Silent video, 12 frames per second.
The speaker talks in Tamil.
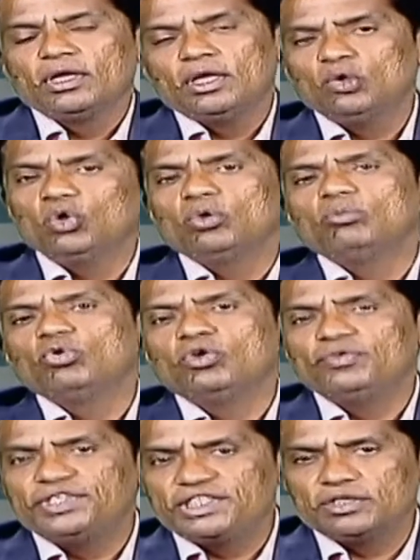இன்னொரு மூணு
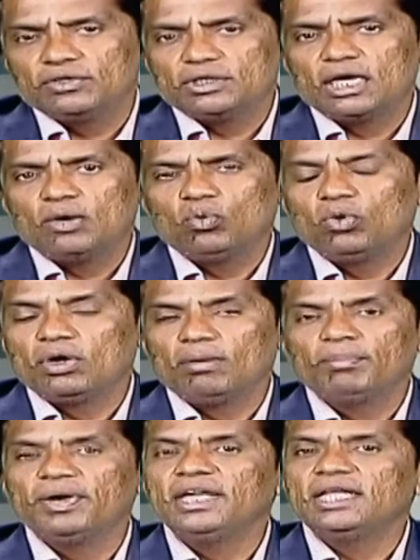விஷயம் தான் ஒரு
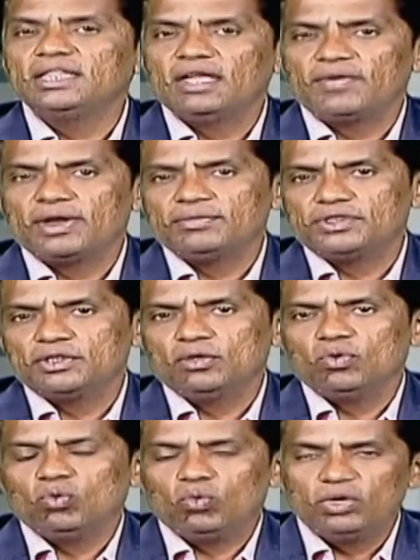கம்பெனிக்கு தேவையான விஷயம்
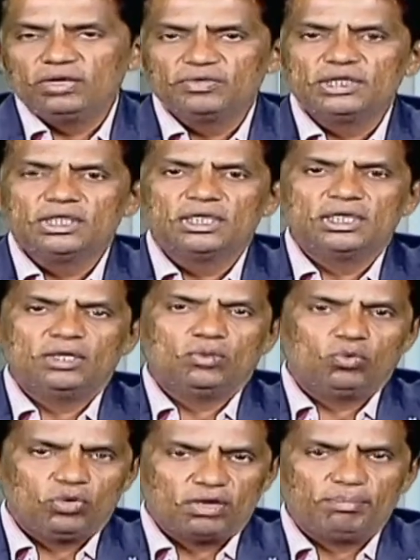ஒன்று வந்து
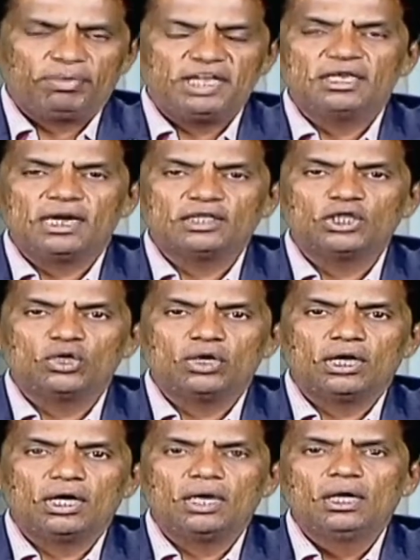ஒரு கம்பெனின்னு
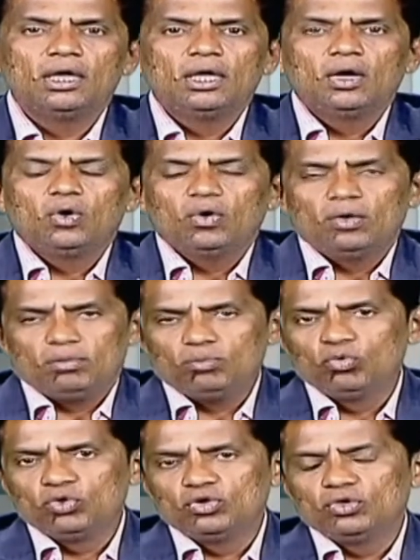நடத்தினோன்னா
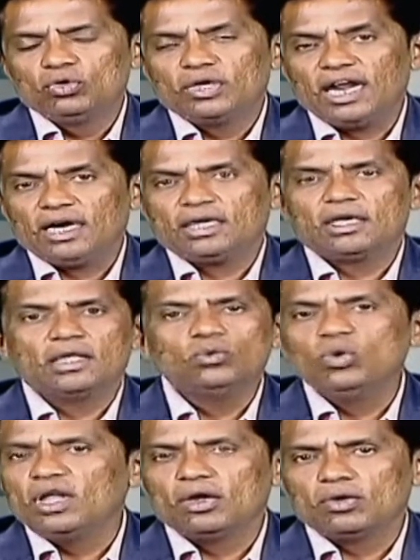மூணு கேரக்டர் அது
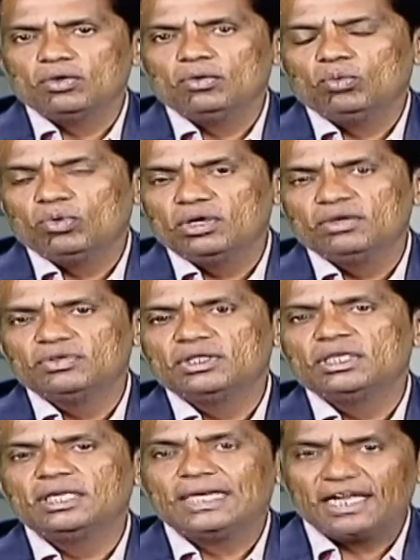உள்ளே இருக்கணும் ஒன்று
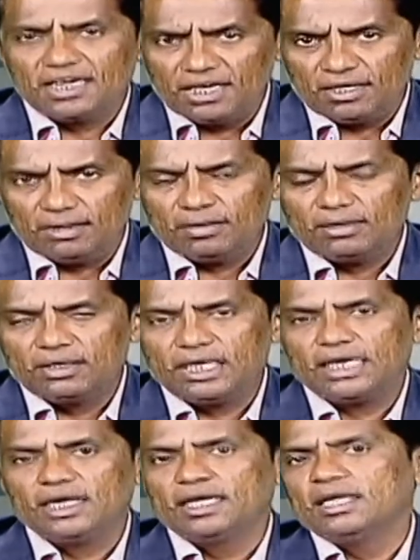வந்து டெக்னிக்கல்
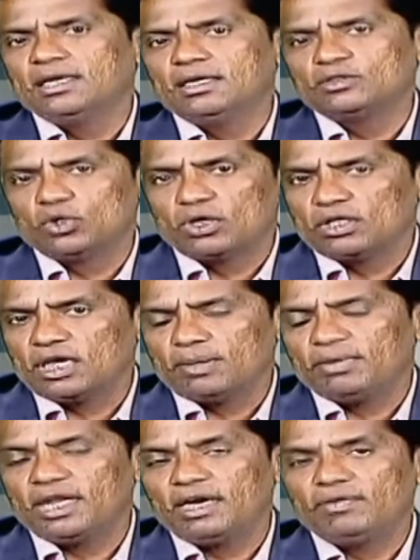டெக்னிக்கல்ங்க தான்
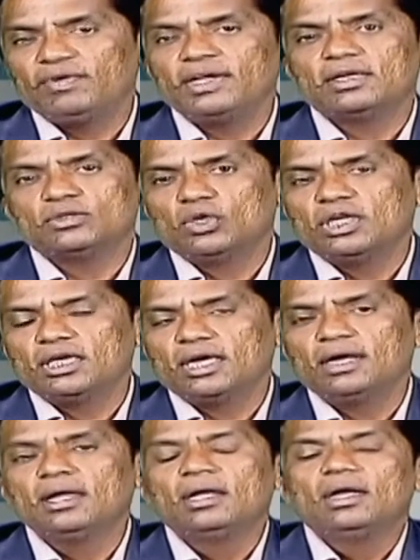நம்ம ஏற்கனவே நான்
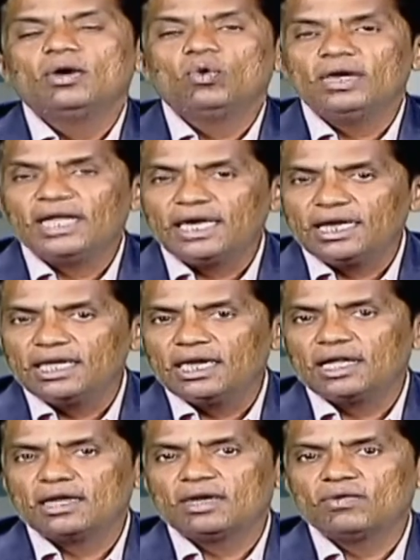சொல்லியிருக்கேன் ஒரு
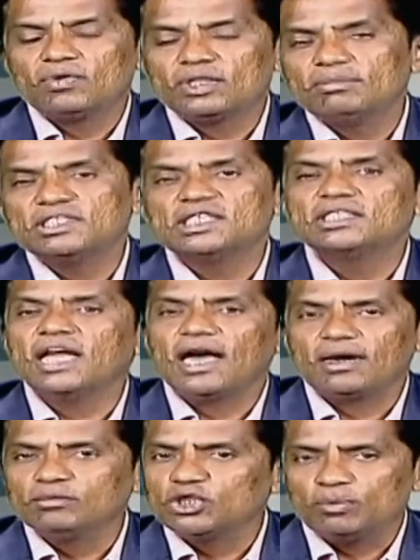டெக்னிக்கலாக இருக்கிறவங்க தான் பிஸ்னஸே
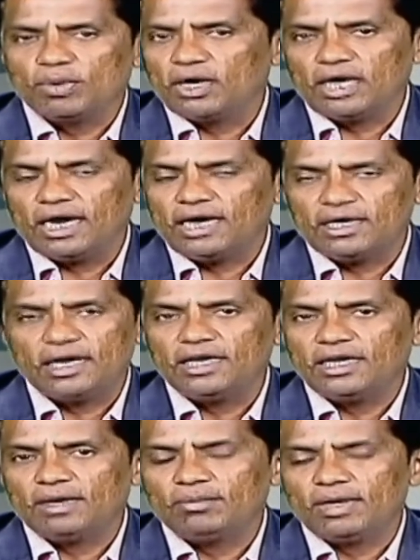ஆரம்பிச்சிருப்பாங்க நிறைய
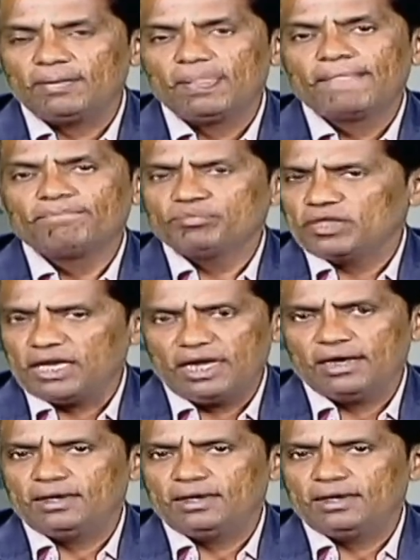நைன்டி டைமில் நிறையா